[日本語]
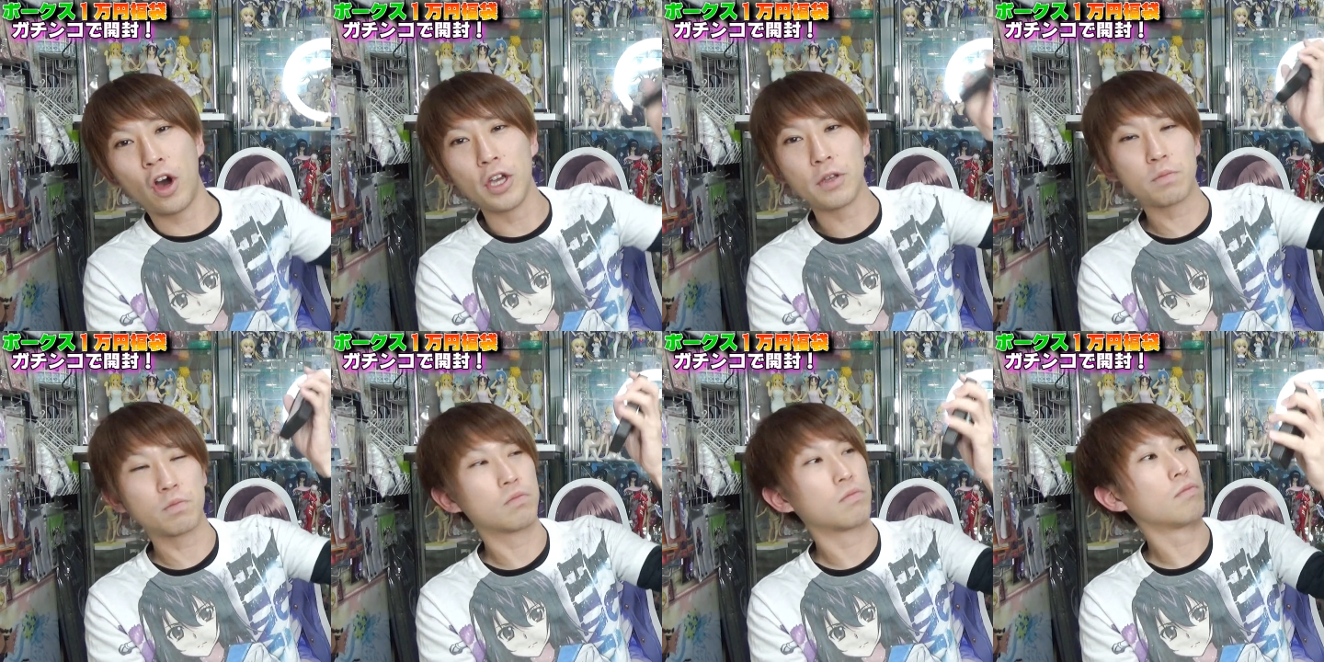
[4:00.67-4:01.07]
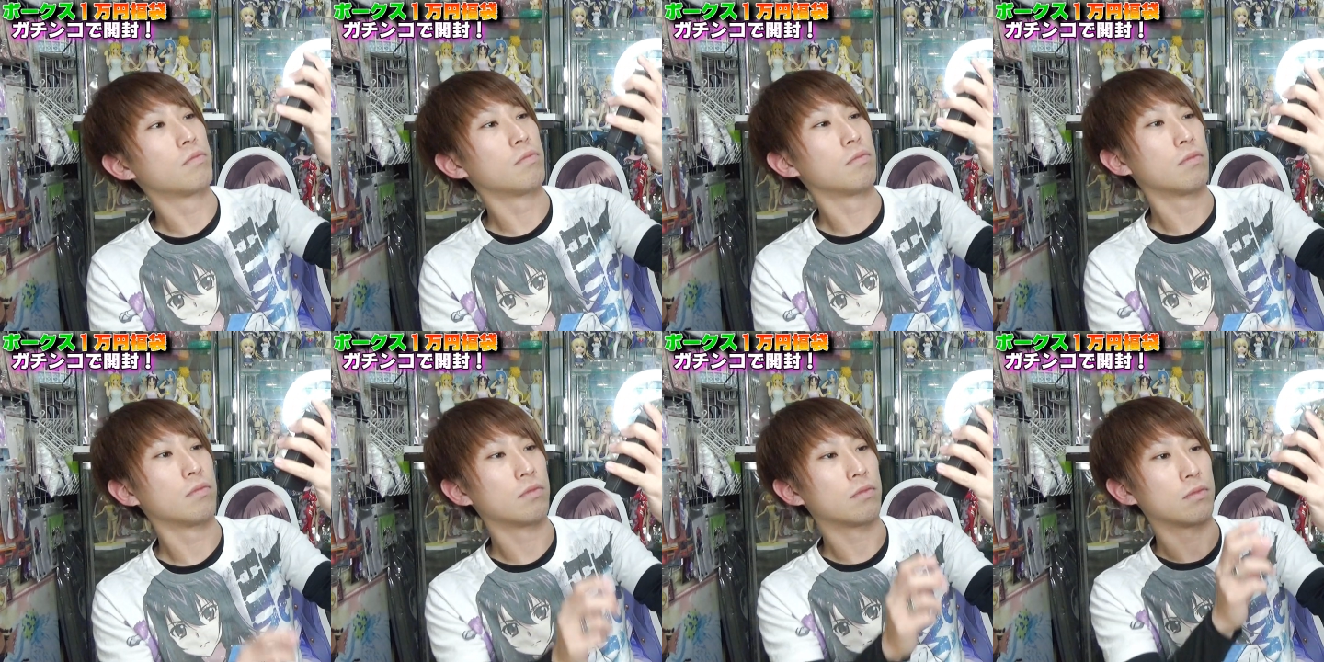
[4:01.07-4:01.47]
い
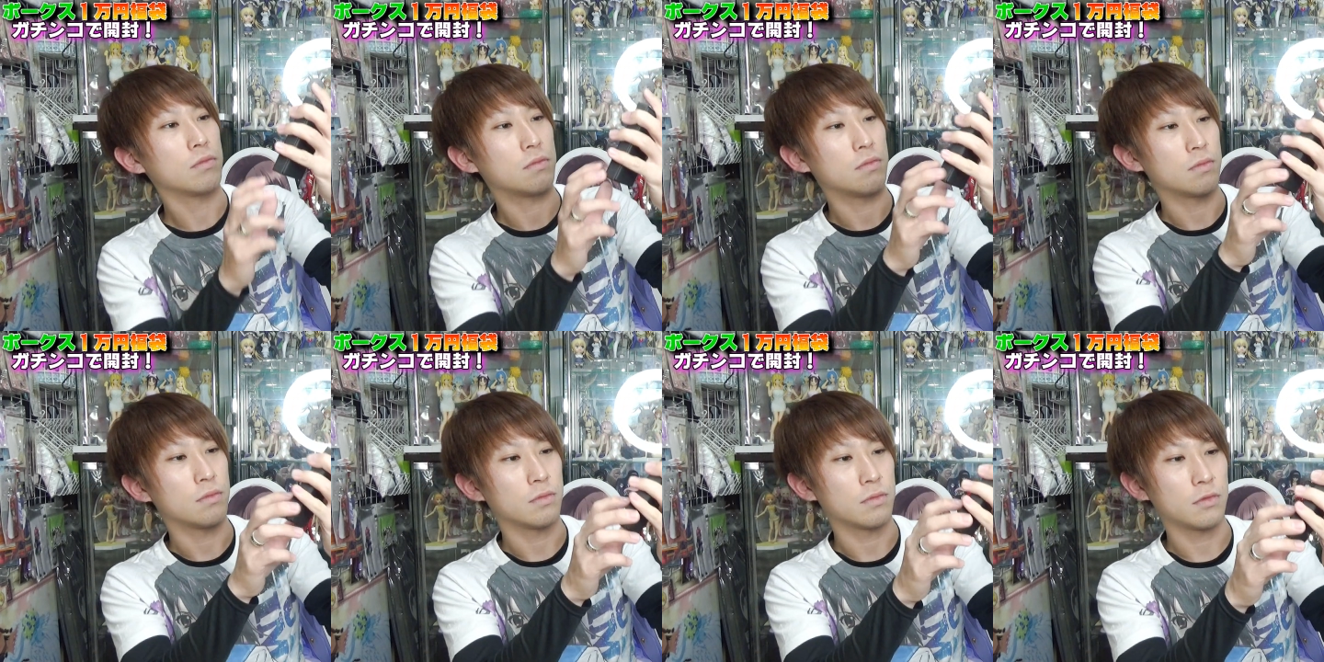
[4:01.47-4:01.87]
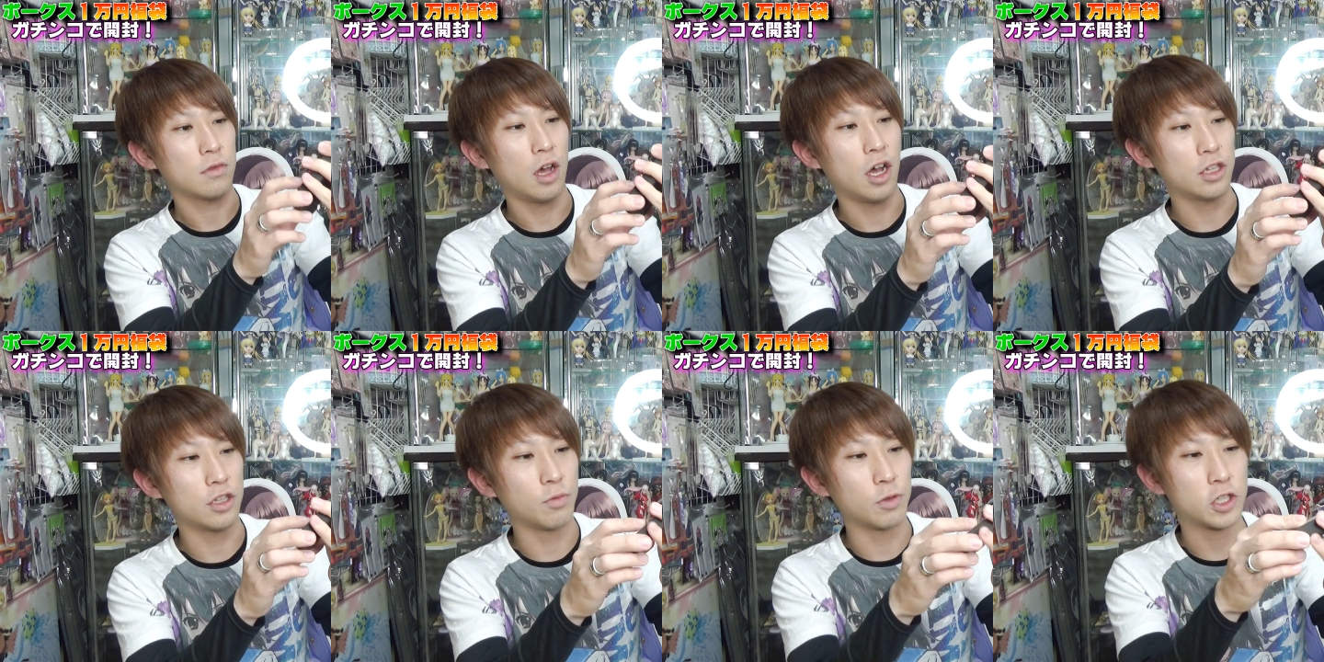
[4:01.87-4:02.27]

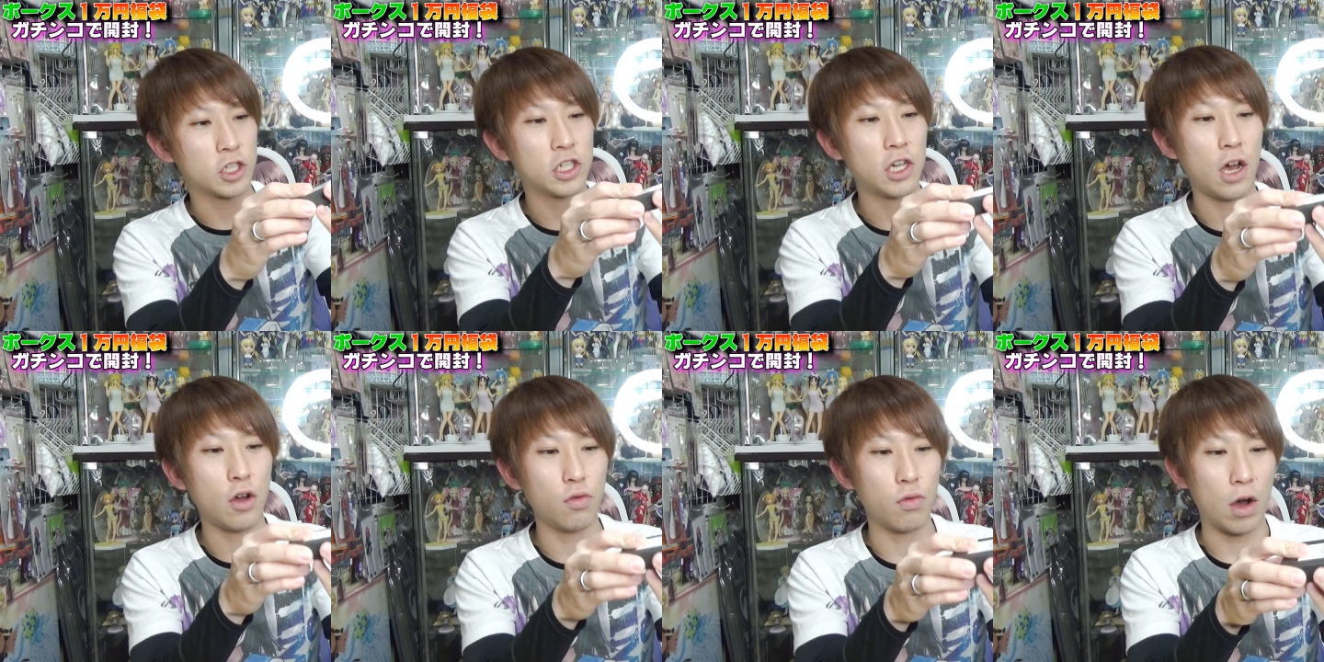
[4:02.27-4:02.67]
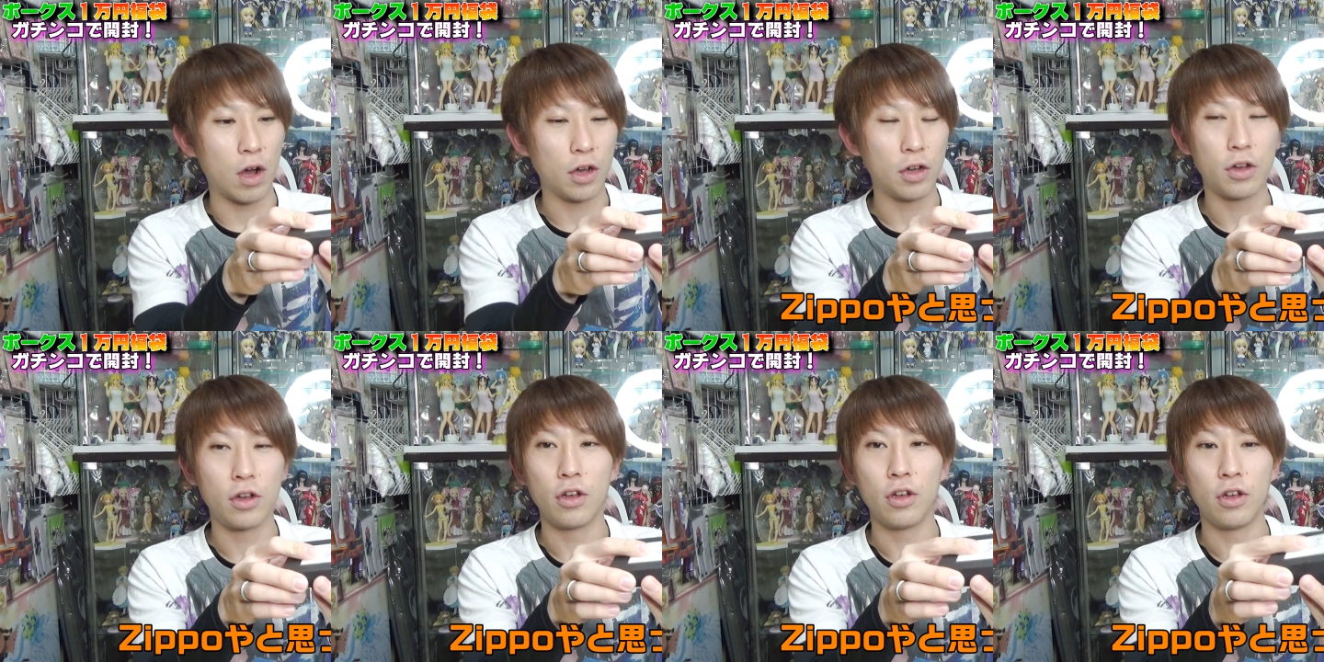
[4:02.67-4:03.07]
あでも違うわ